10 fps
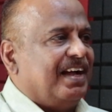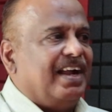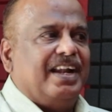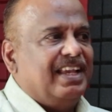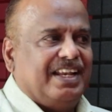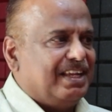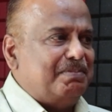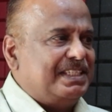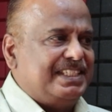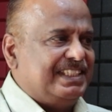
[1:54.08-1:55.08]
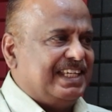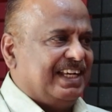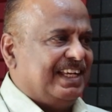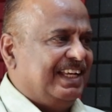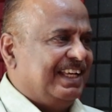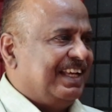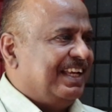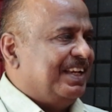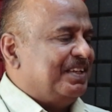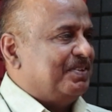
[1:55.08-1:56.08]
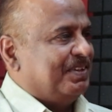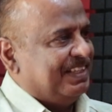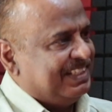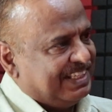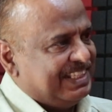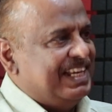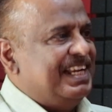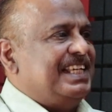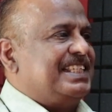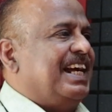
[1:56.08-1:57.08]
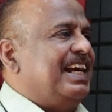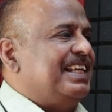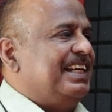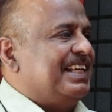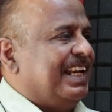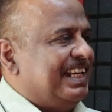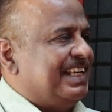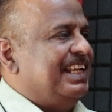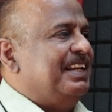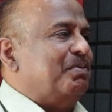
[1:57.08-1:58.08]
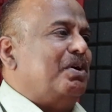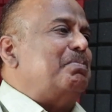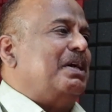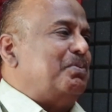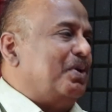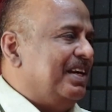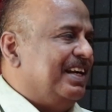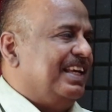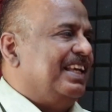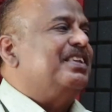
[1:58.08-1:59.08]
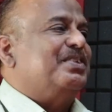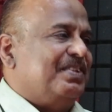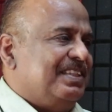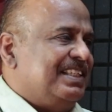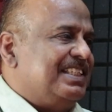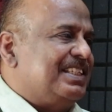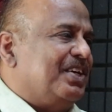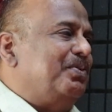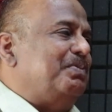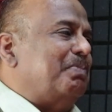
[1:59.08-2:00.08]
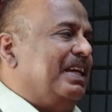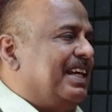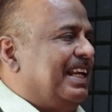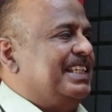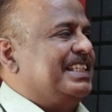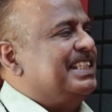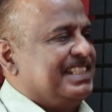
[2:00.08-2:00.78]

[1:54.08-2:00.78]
அன்னைக்கு எல்லாருமே சிரித்தாங்க ஸோ தென் ஐ ஸ்டார்டட் கலெக்டிங் ஒன் பை ஒன் ஸோ திஸ் இஸ் ஹவு மை கலெக்ஷன்